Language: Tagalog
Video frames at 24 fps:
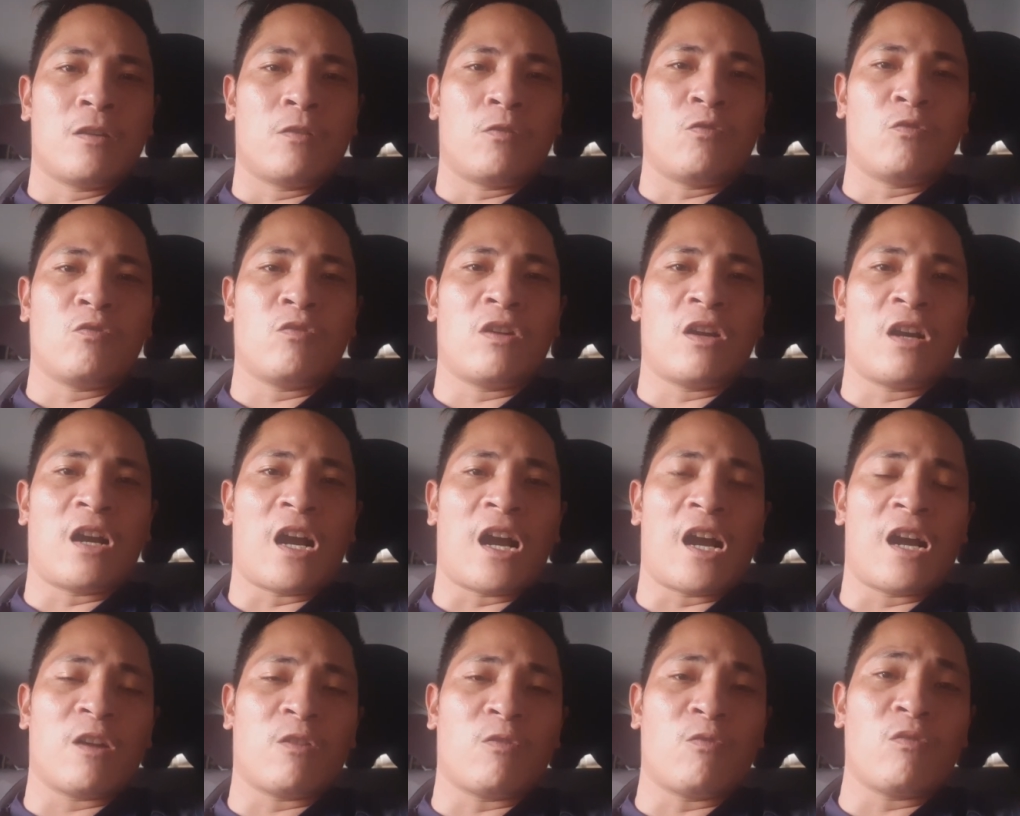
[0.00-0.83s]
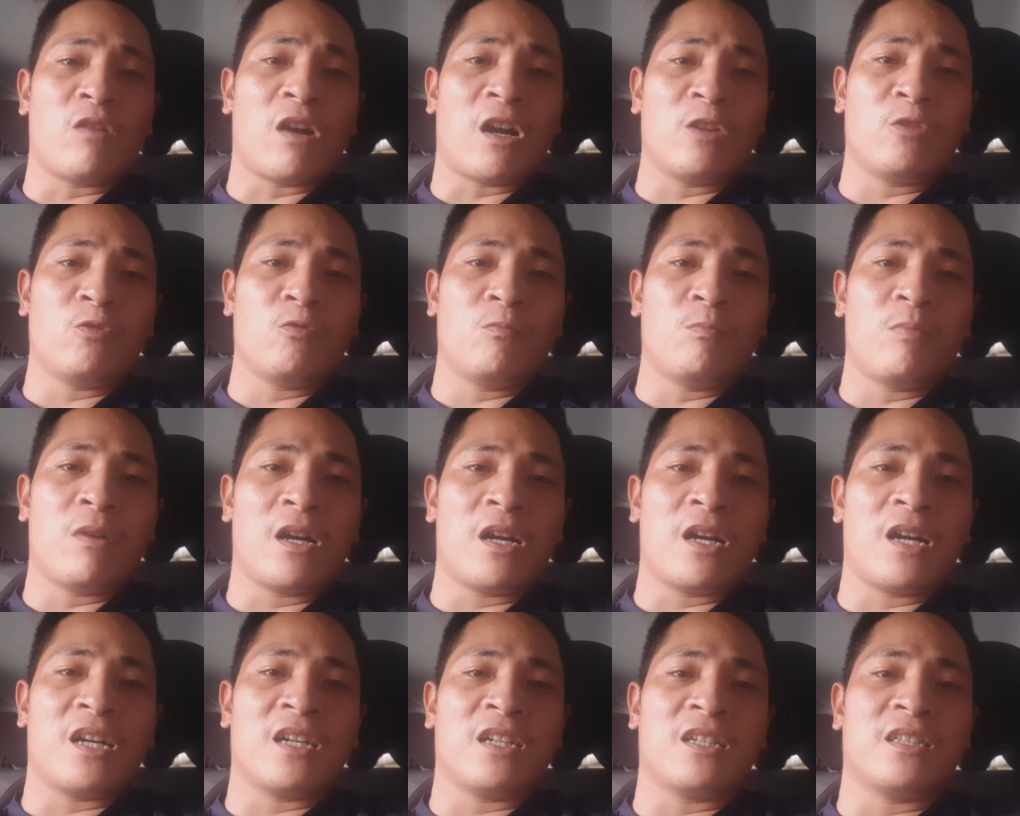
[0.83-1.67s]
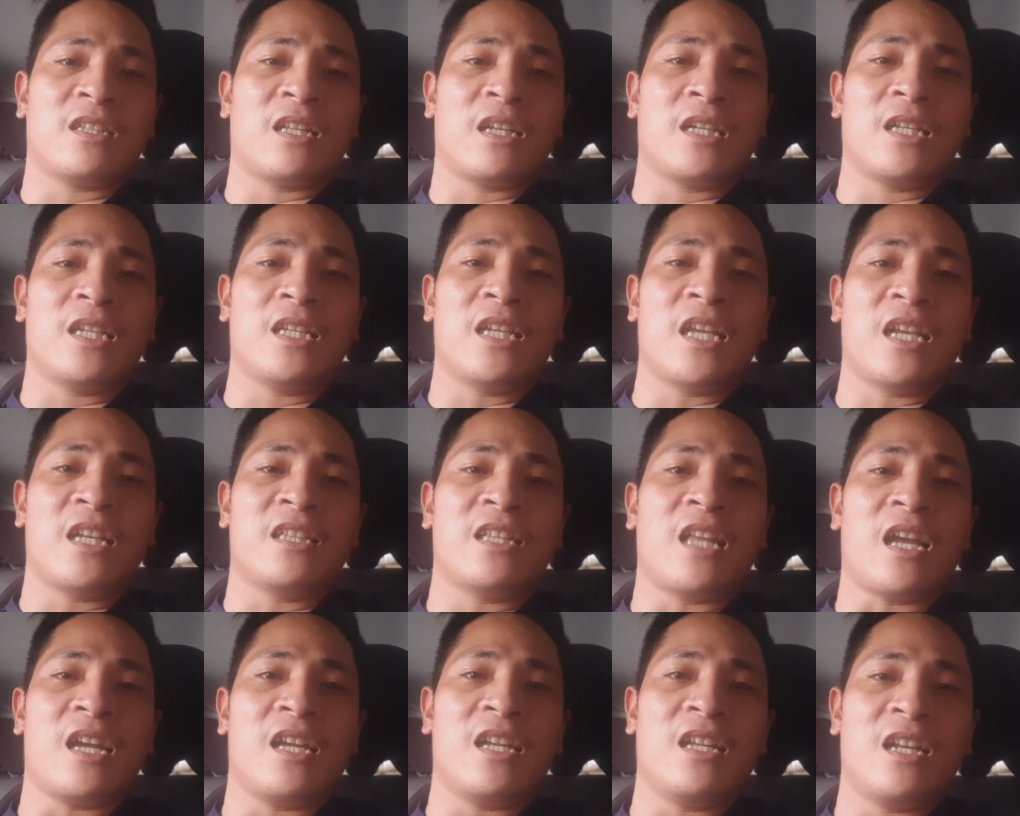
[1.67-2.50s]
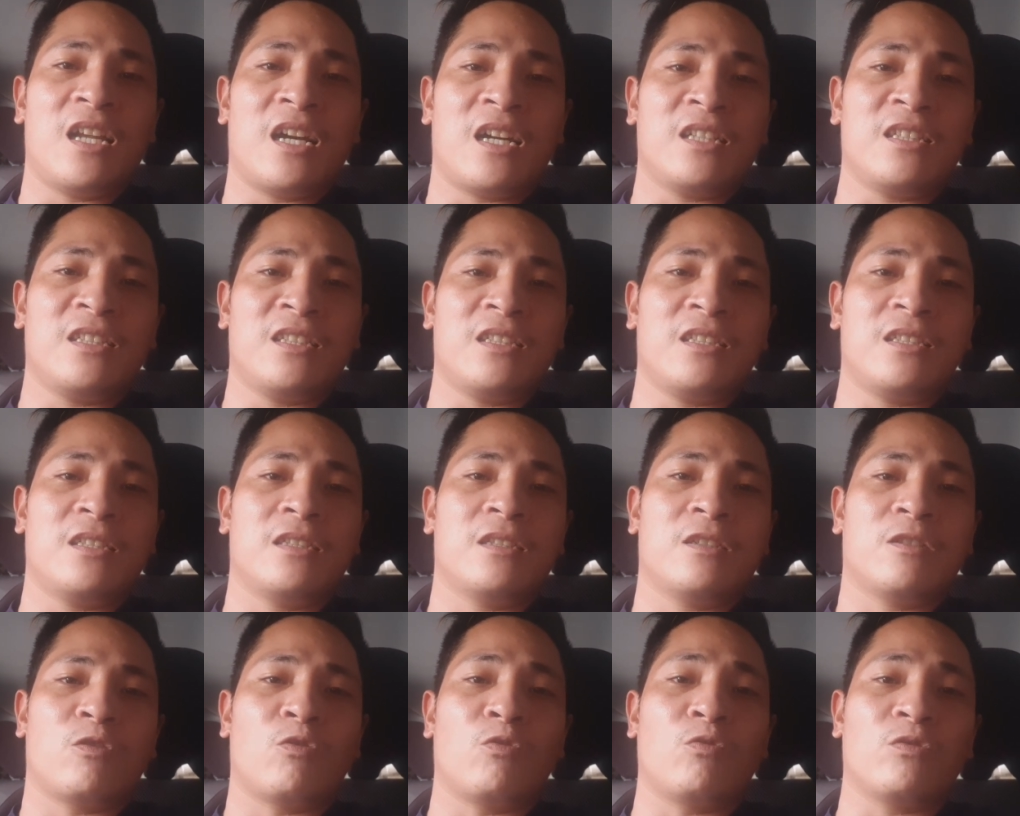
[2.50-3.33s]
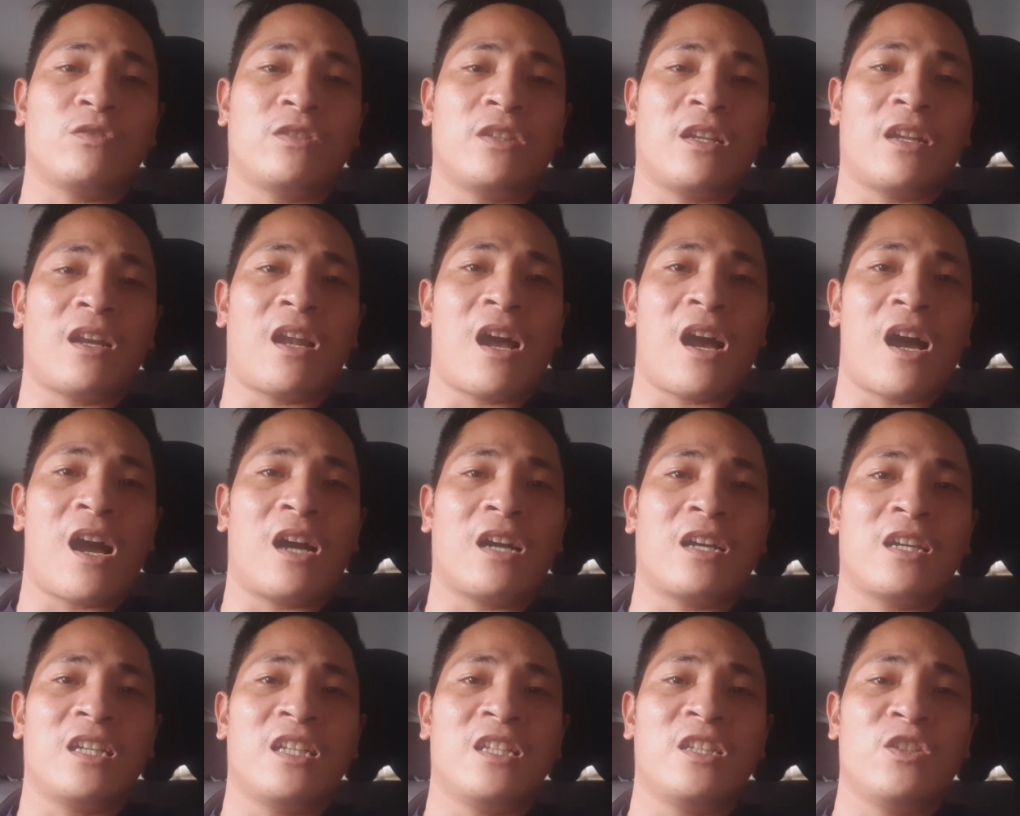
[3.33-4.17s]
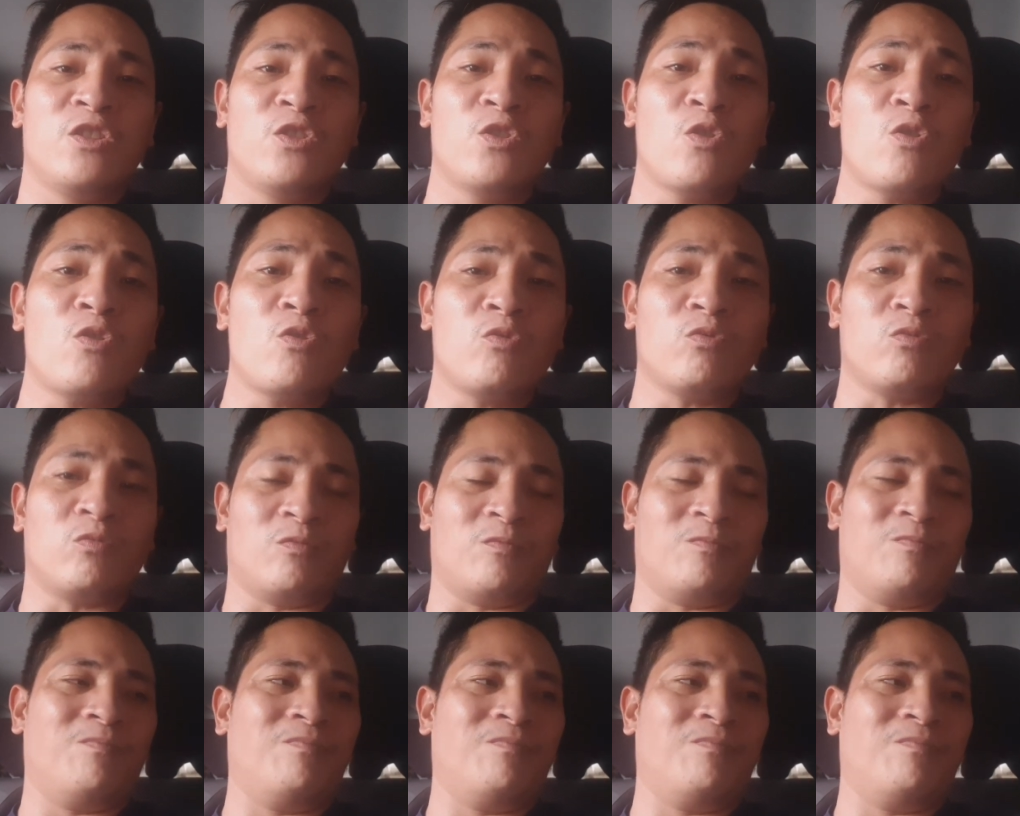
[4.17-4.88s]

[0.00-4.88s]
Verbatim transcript: kung, kung ano ba ang nagiging dahilan kung sira ang inyong